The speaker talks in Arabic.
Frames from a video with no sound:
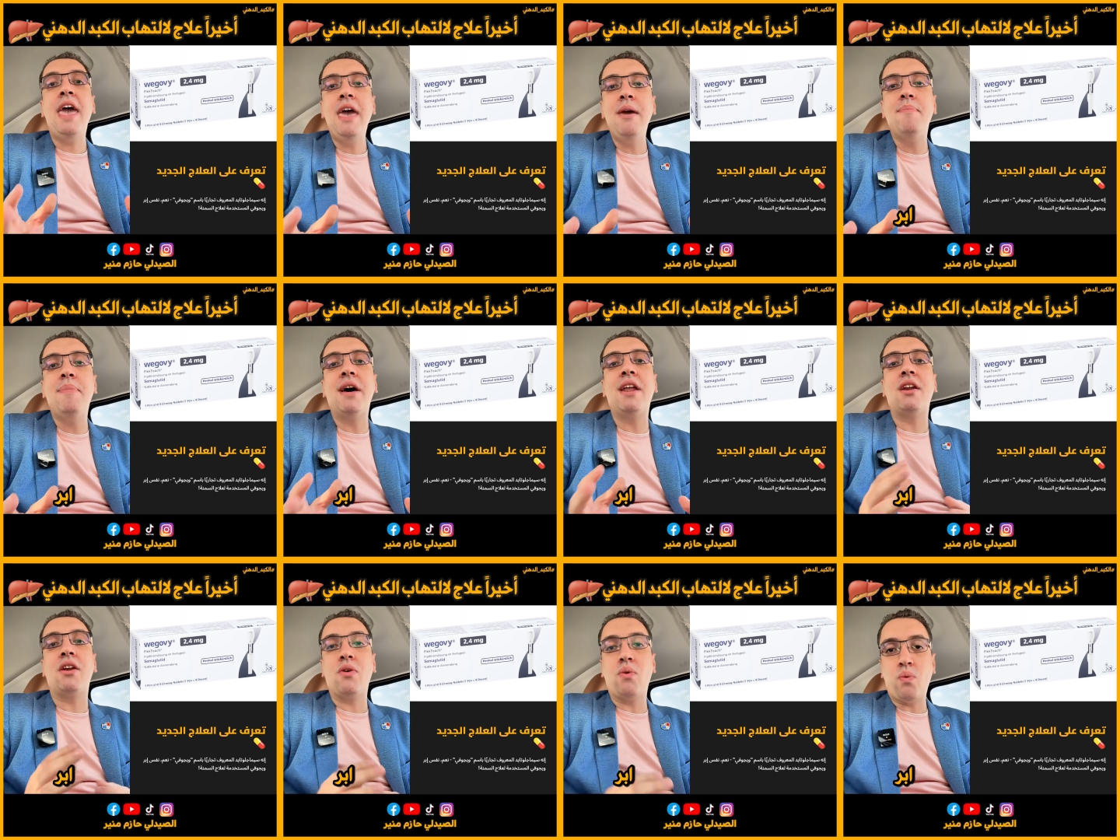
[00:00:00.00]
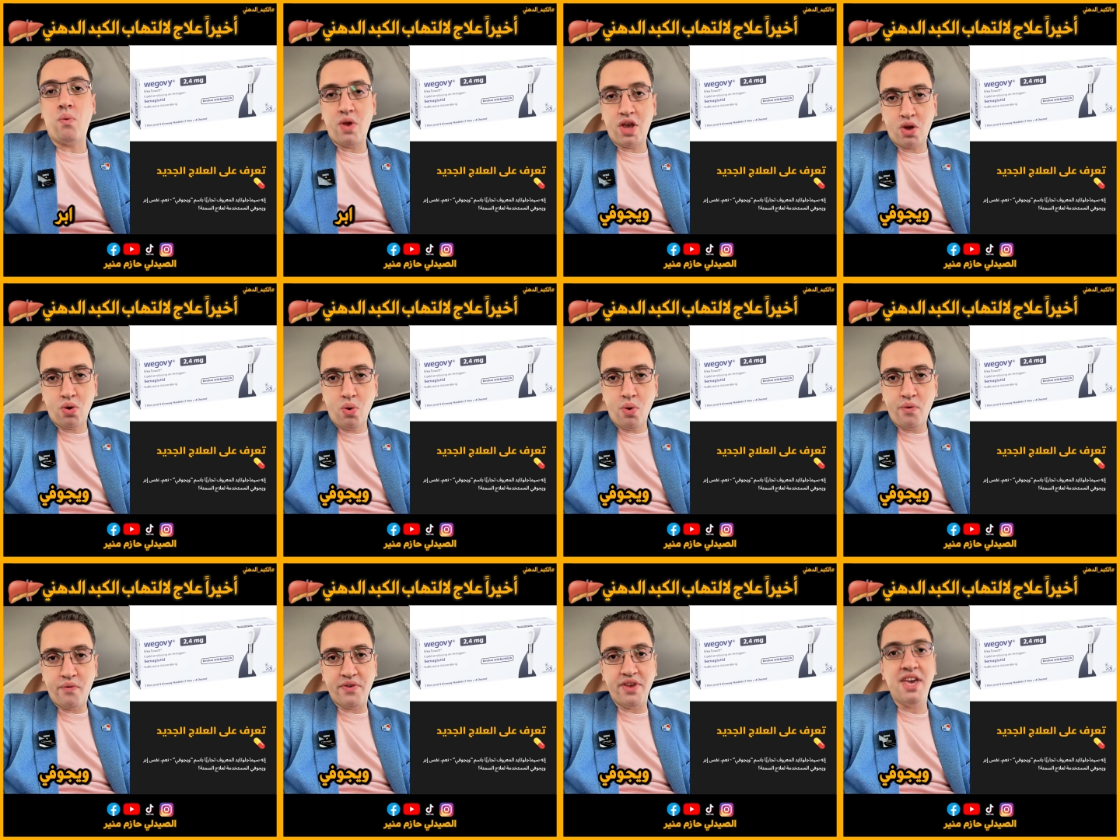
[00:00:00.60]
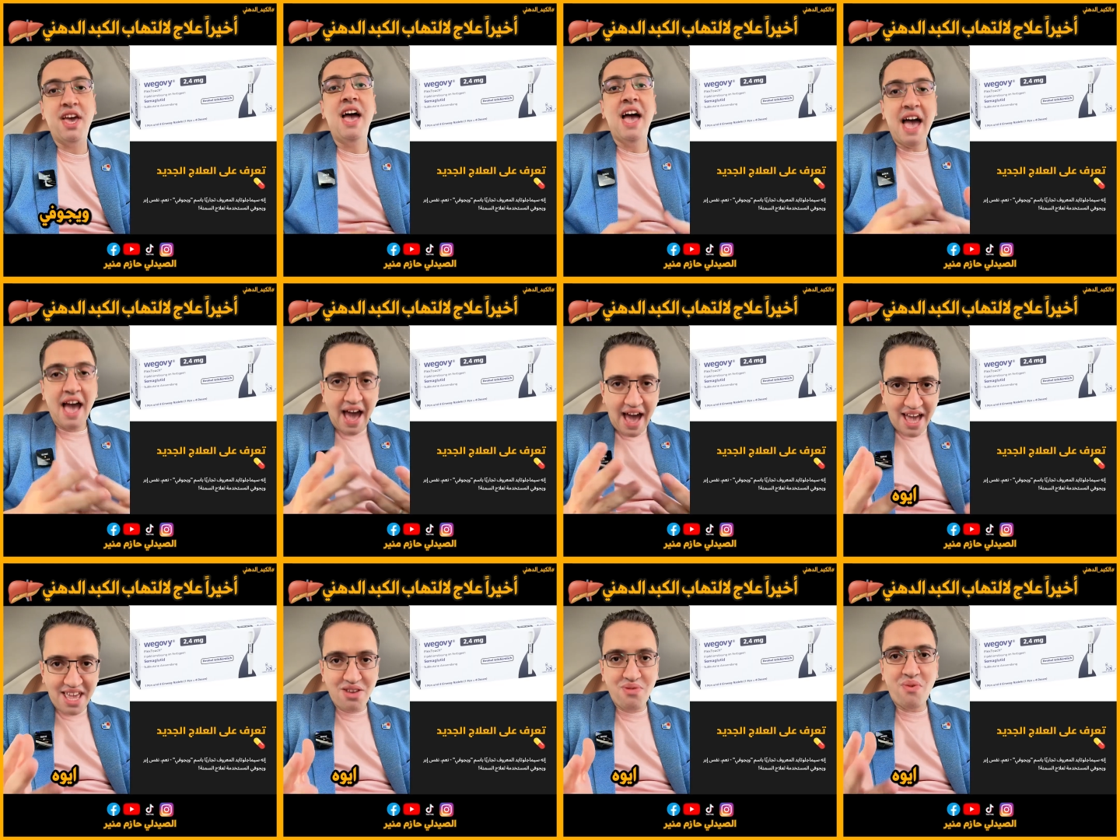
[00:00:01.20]
إبر ويجوفي
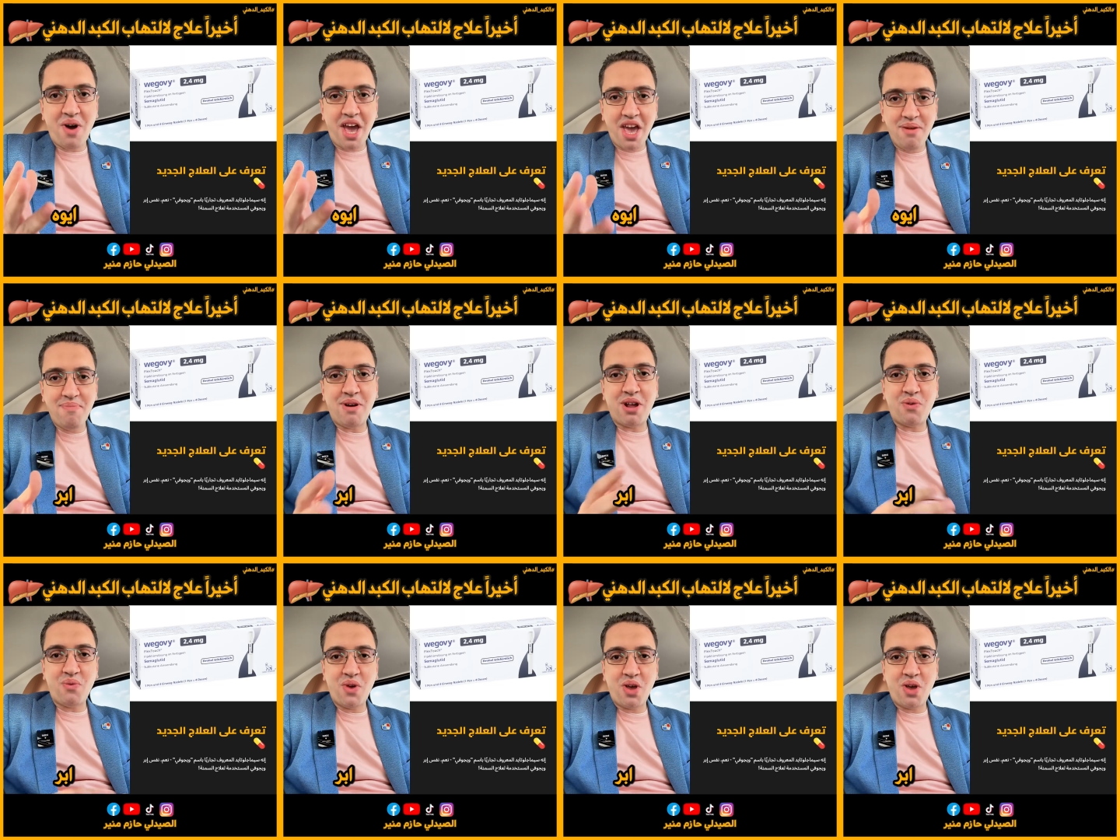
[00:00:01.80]
أيوة إبر